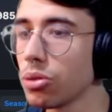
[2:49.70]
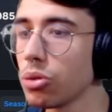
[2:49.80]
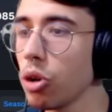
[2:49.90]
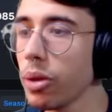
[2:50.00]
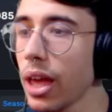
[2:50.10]

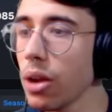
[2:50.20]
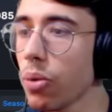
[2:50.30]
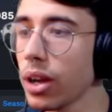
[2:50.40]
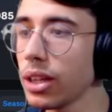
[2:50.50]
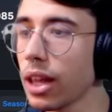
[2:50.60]
Gloomy
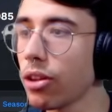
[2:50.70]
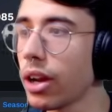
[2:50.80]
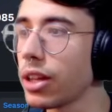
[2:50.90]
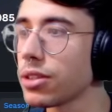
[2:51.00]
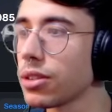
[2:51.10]
40
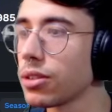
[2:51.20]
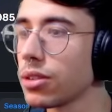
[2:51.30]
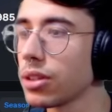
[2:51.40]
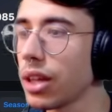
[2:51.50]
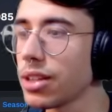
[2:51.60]
dólares.
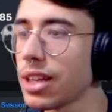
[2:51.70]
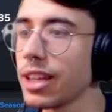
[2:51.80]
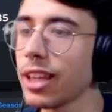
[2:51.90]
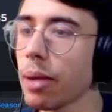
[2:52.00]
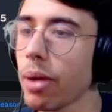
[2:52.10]
En
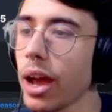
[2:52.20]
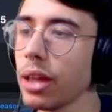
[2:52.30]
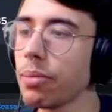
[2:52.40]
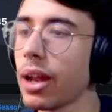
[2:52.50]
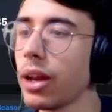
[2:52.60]
Celestial
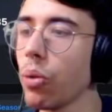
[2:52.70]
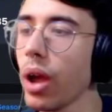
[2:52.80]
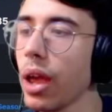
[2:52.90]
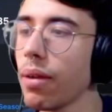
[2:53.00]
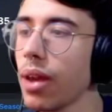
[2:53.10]
Might vale
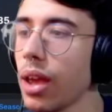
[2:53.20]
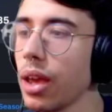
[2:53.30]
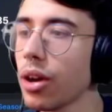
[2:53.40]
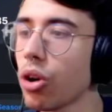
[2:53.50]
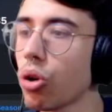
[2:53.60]

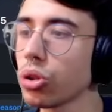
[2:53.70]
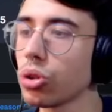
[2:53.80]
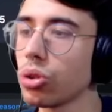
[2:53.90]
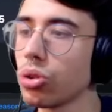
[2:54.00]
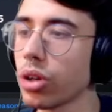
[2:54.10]
9,
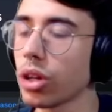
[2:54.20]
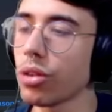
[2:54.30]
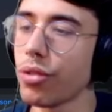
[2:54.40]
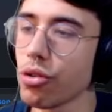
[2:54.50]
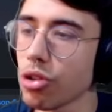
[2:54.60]
Joto, Heart
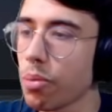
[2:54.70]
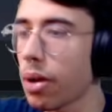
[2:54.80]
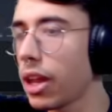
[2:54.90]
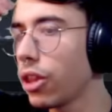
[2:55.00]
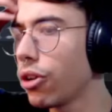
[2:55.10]
of Ocean
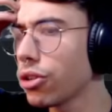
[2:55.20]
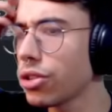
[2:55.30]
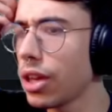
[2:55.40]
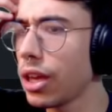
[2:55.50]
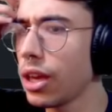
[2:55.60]
vale
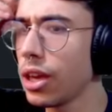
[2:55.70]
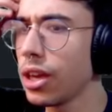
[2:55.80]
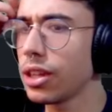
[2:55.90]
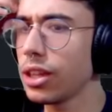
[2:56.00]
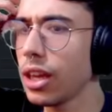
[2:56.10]
12,
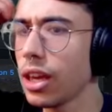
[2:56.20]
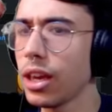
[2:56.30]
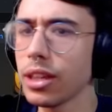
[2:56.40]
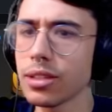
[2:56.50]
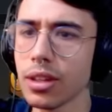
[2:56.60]

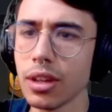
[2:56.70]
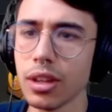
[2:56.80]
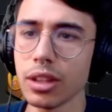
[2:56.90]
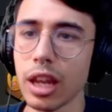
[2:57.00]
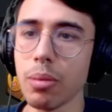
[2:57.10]
10.
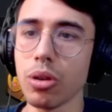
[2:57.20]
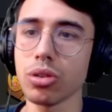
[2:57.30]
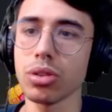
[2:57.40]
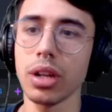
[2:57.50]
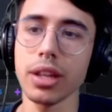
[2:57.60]

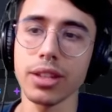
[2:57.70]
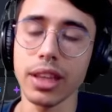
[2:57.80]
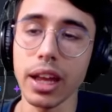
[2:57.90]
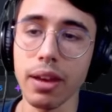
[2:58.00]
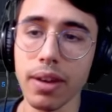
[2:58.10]
Tenemos Las
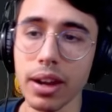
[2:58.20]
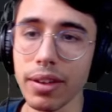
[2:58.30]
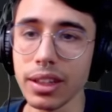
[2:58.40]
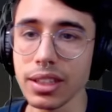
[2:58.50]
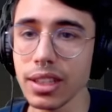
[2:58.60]
Stank que vale
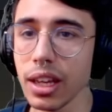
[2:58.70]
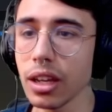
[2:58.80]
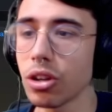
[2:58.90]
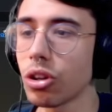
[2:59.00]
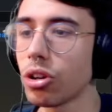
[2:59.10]

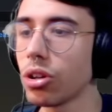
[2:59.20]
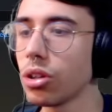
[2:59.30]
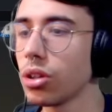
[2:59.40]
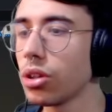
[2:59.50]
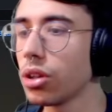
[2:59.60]

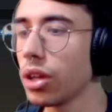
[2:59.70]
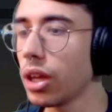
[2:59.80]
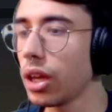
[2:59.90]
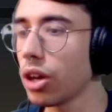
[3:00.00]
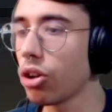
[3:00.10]
25,
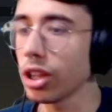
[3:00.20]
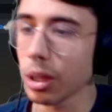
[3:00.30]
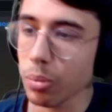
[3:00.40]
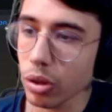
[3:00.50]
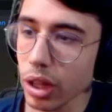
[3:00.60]
eh, Collect
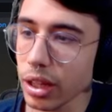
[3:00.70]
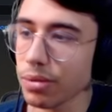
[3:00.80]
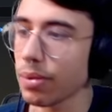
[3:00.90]
and Protect